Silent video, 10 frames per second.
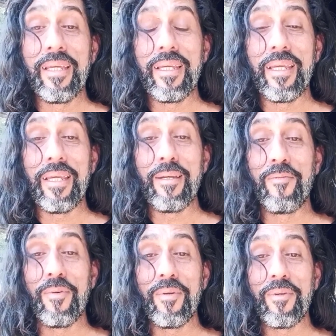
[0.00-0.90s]
É,
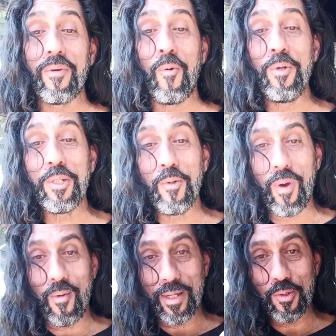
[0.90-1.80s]
eu vou
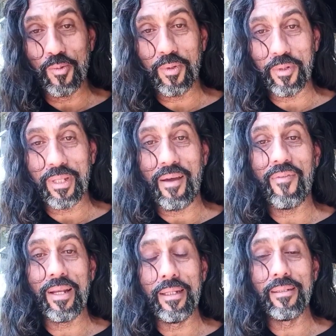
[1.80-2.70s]
continuar o assunto que eu estava
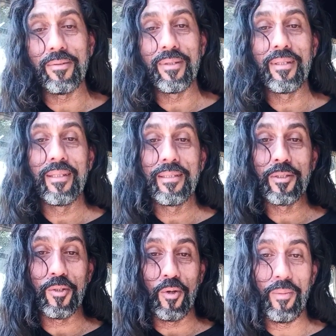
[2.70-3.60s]
falando
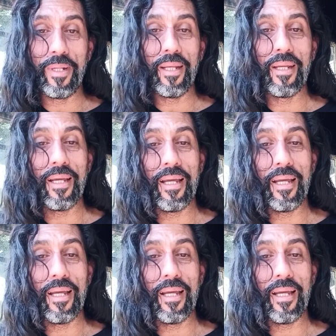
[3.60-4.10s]
sobre